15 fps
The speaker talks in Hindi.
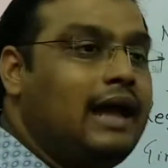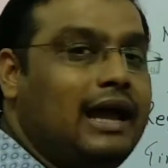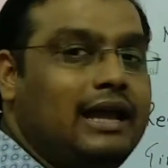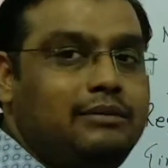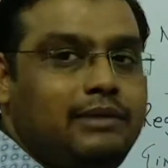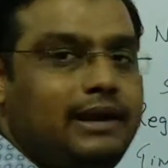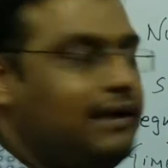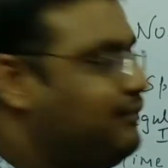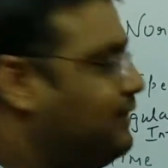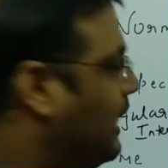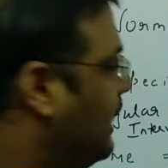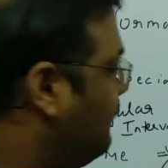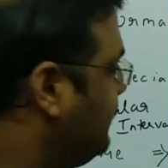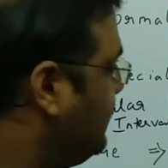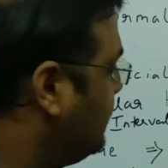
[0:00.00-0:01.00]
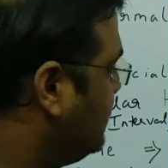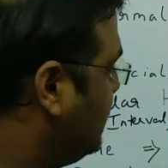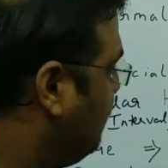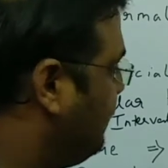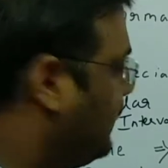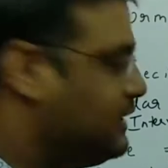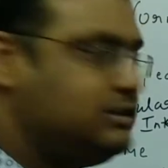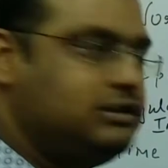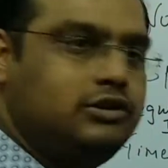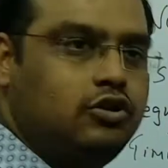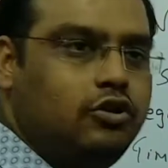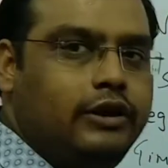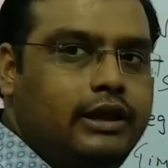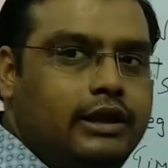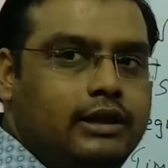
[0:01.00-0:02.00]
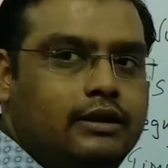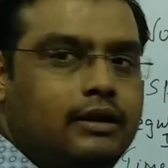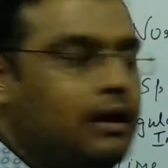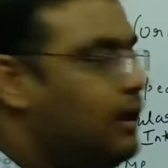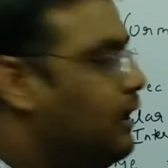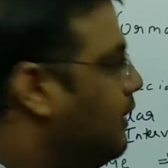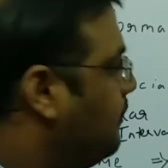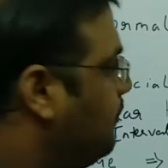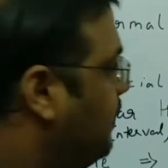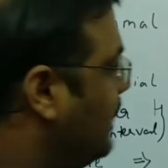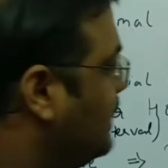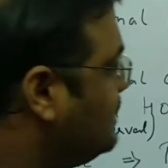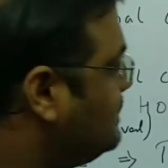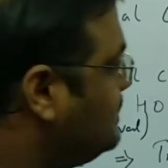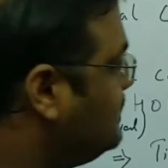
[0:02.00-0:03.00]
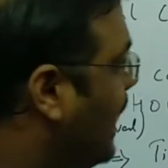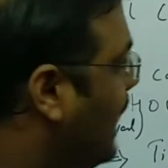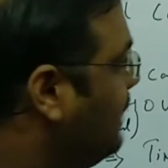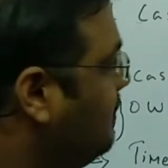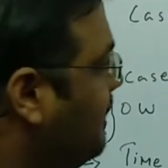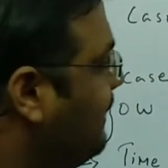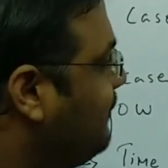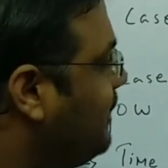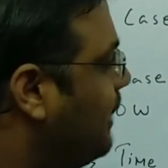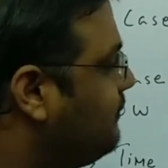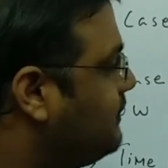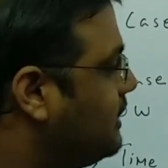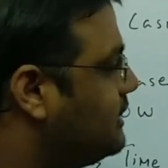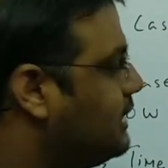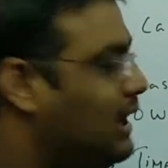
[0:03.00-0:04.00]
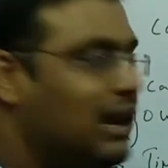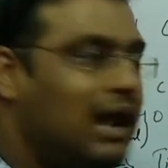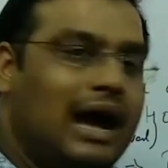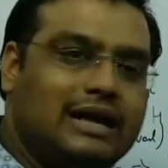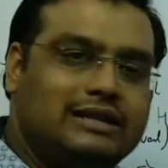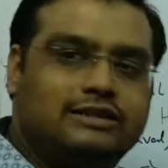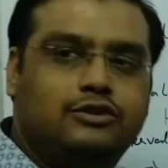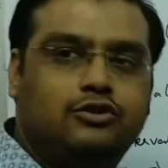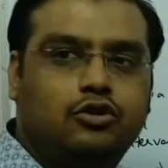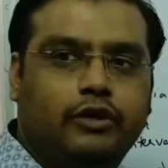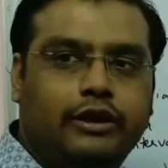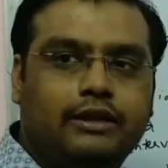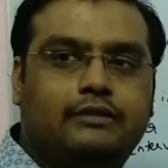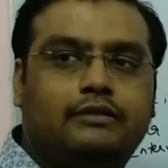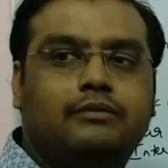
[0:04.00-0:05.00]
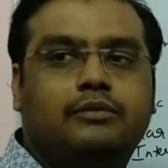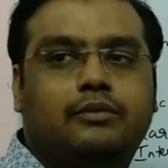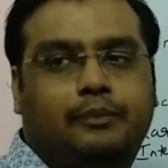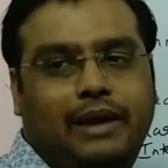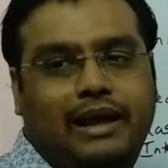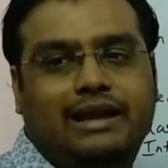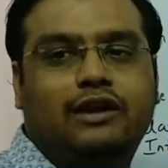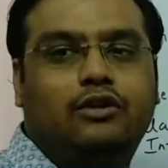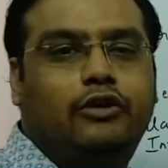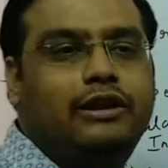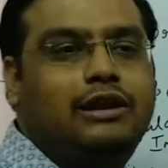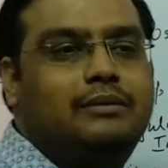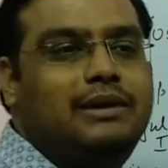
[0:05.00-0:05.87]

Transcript: टाइम लेफ्ट आफ्टर द फर्स्ट ड्राइंग प्लस टाइम लेफ्ट आफ्टर द लास्ट ड्रॉइंग्स पहली ड्रॉइंग के